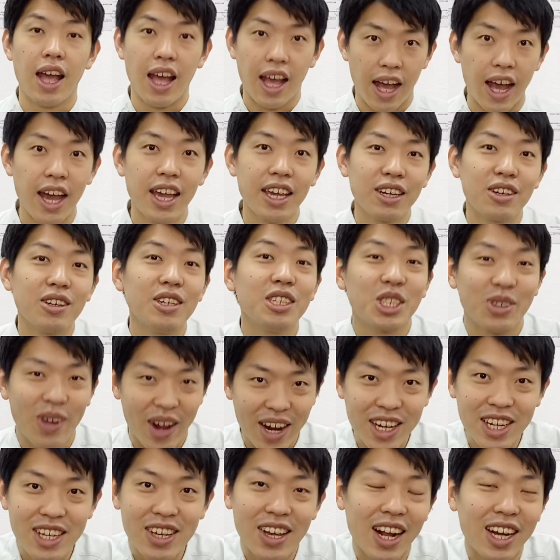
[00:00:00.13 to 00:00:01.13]
はい、こんにち
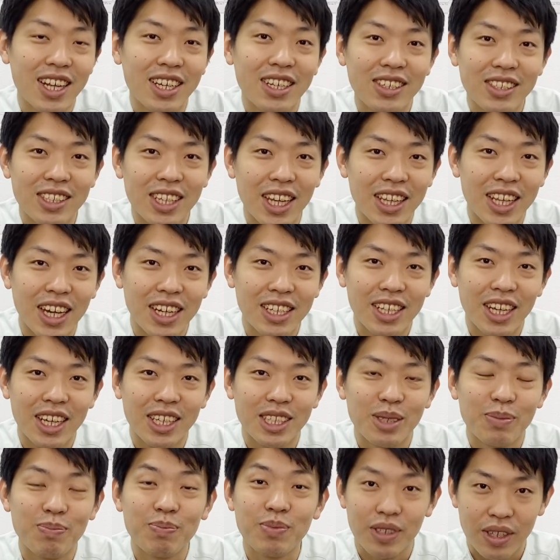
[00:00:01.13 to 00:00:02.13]
は。リー・ハルキュー整体院で
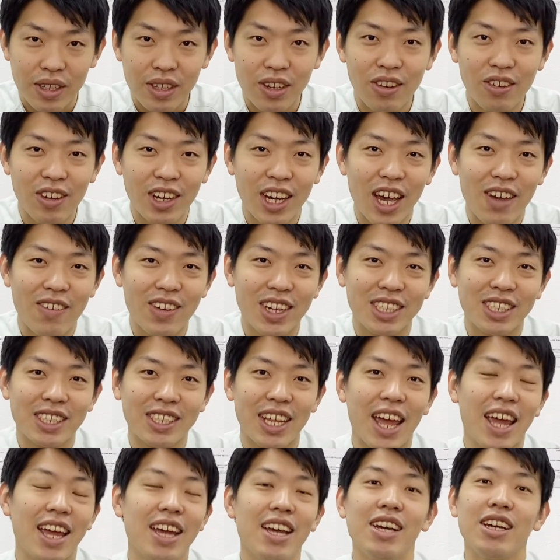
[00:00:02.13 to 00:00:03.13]
す。今回はです
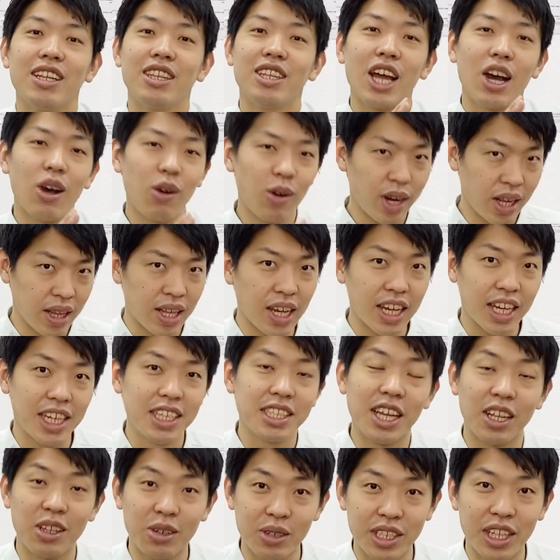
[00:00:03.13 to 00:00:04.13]
ね、治らない
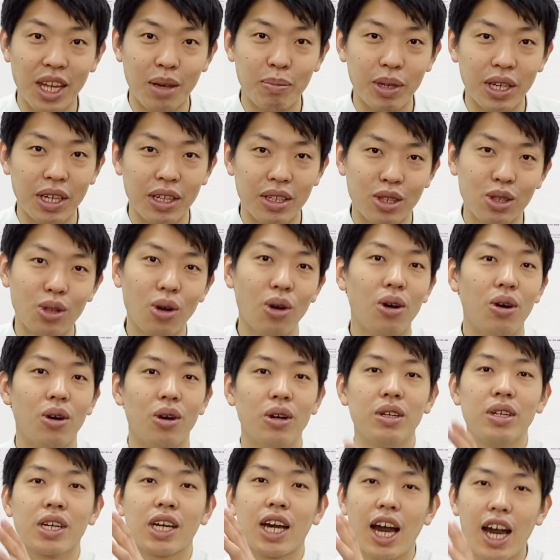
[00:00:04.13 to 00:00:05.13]
膝の痛み
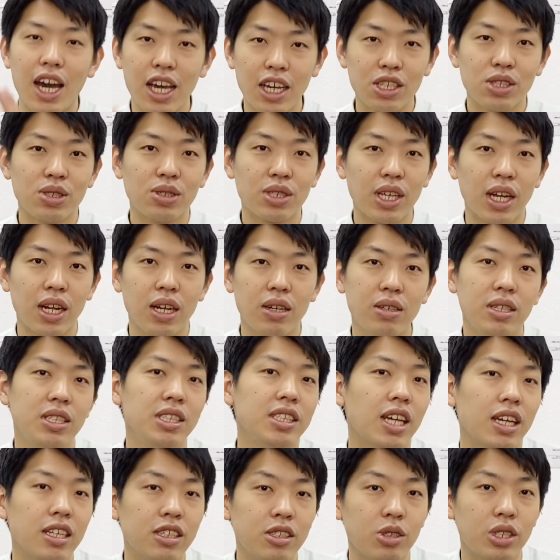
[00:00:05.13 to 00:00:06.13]
と解消される
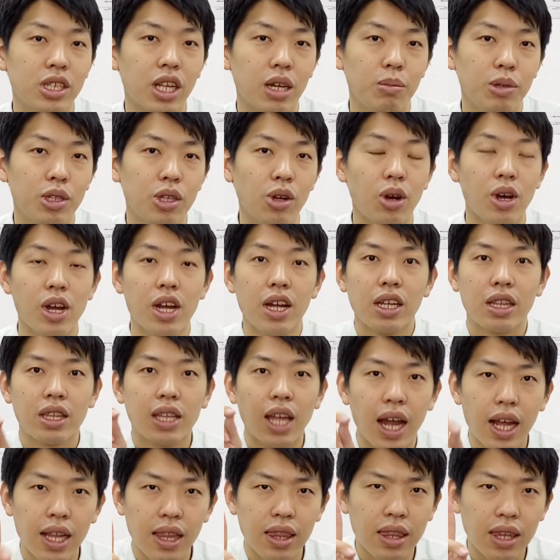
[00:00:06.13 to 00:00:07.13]
膝の痛みの
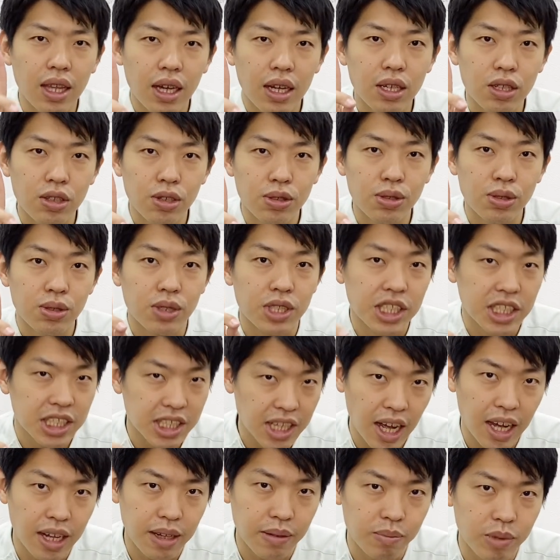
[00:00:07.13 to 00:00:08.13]
たった一つの
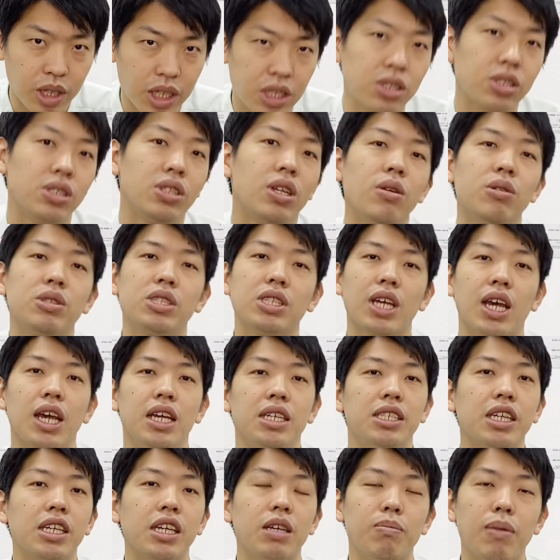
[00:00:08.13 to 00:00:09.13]
違いについてお伝
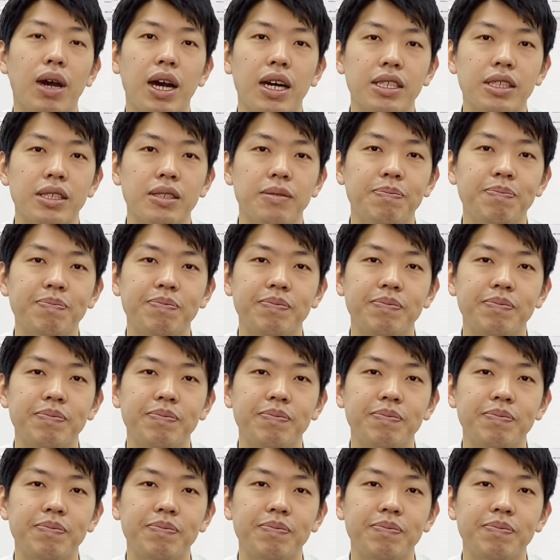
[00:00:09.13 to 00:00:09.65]
えしていきます。